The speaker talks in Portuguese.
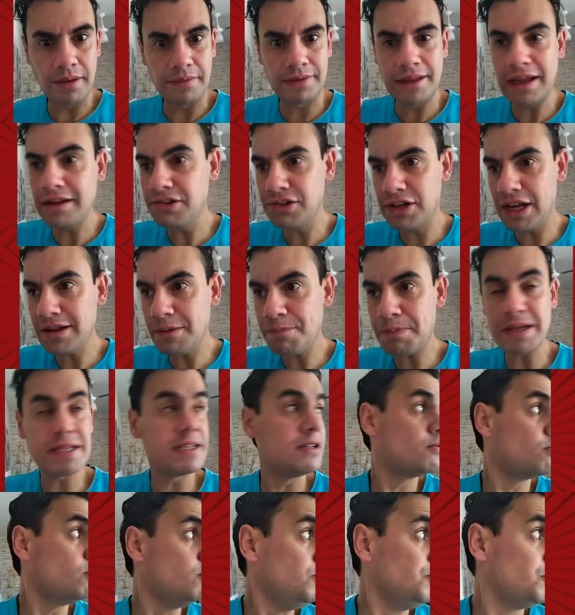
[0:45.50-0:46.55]
Tem gente
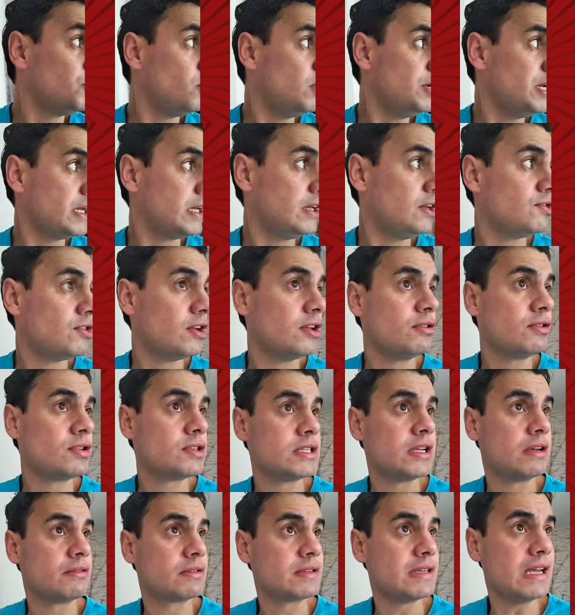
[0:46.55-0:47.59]
passando com um drone aqui, gente do
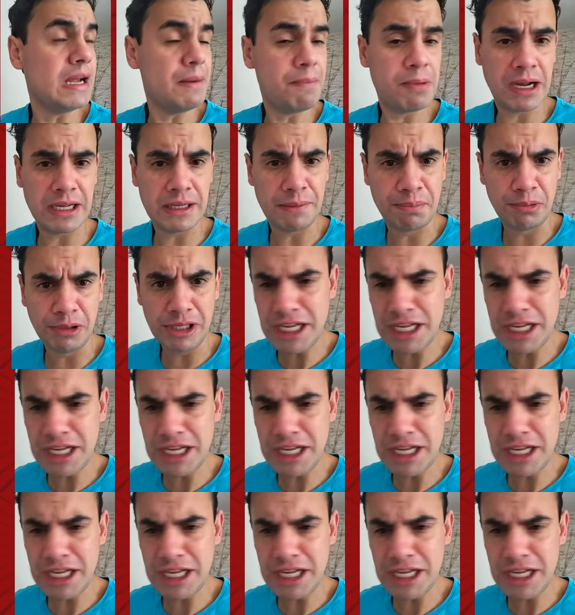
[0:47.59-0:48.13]
céu. Será que é por causa da